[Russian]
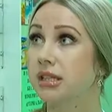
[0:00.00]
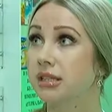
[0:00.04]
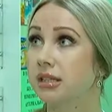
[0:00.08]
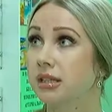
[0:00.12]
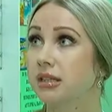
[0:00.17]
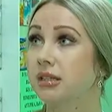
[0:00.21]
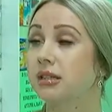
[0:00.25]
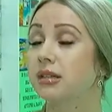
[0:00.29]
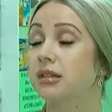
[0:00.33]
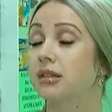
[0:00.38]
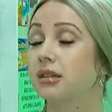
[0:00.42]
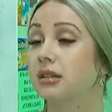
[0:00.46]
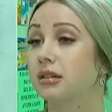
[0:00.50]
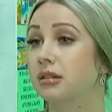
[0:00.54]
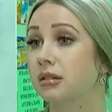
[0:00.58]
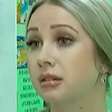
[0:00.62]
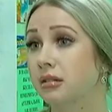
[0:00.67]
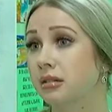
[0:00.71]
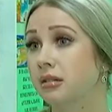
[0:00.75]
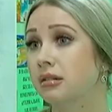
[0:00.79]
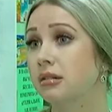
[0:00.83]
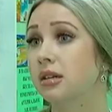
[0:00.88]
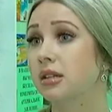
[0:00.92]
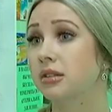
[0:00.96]
этой
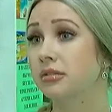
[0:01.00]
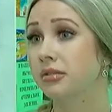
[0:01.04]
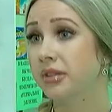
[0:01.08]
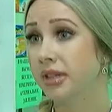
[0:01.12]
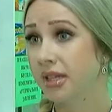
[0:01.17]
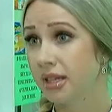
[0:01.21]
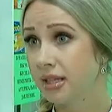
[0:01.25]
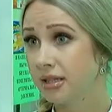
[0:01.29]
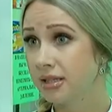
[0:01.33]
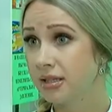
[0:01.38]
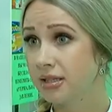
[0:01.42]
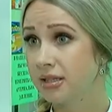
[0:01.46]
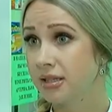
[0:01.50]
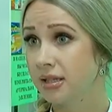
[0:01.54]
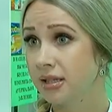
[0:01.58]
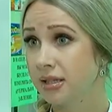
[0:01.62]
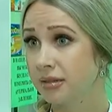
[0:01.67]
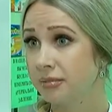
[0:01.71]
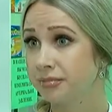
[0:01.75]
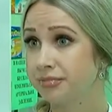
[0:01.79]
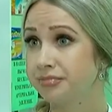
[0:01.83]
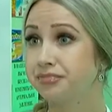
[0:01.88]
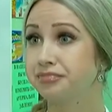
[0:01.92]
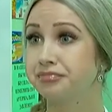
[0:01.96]
э,
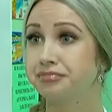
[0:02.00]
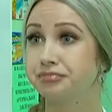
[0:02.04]
конференции